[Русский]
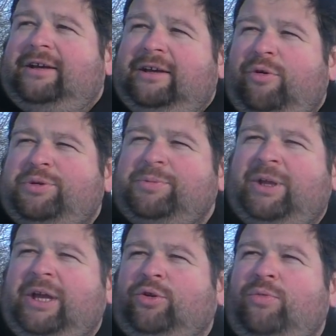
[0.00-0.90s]
И, в
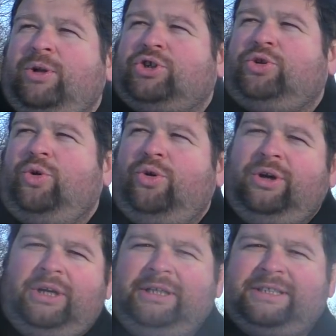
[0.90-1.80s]
общем-то, я думал,
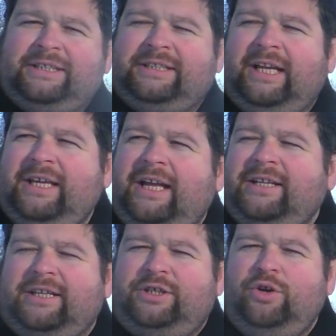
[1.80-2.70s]
что с
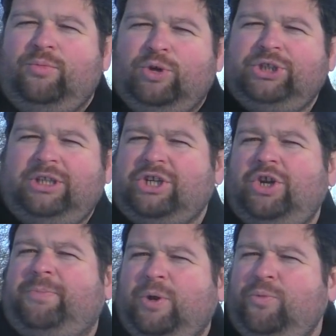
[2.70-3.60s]
расстояния Россию можно
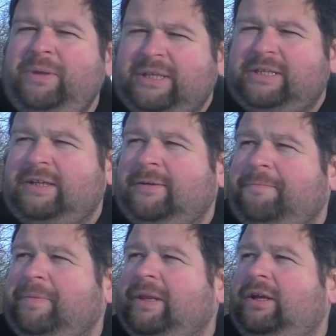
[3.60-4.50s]
даже полюбить.
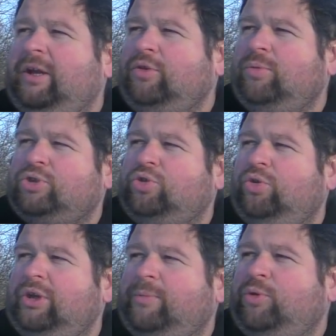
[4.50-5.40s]
Я думал,
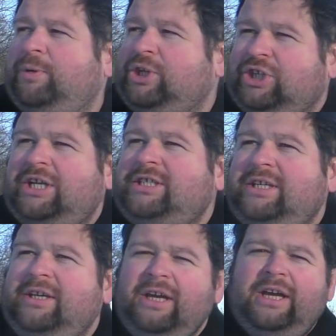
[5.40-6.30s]
что я буду приезжать
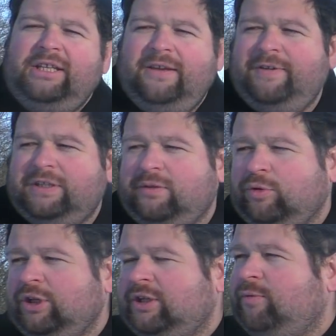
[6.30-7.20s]
и не видеть
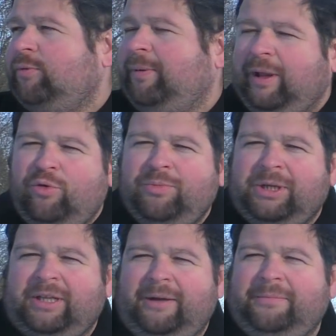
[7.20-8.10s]
вот этих вот
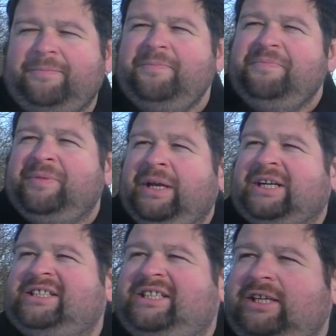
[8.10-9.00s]
полоумных там
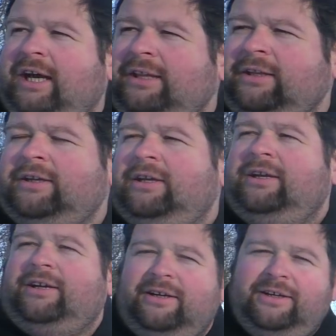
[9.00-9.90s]
россиян.
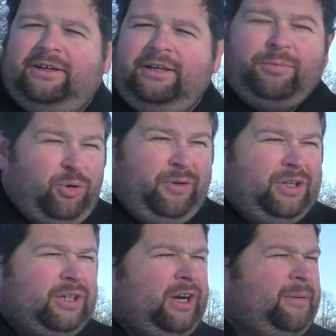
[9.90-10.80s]
Э, я буду
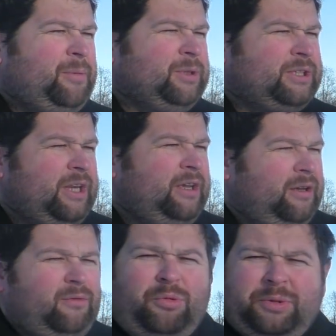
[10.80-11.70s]
видеть храмы,
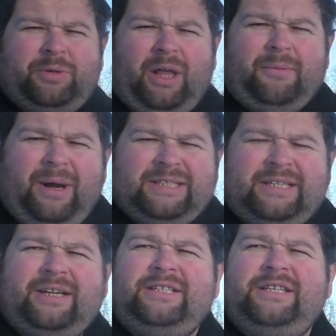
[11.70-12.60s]
монастыри и, в общем-то,
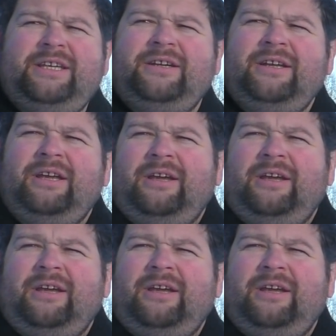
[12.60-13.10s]
алмаз России.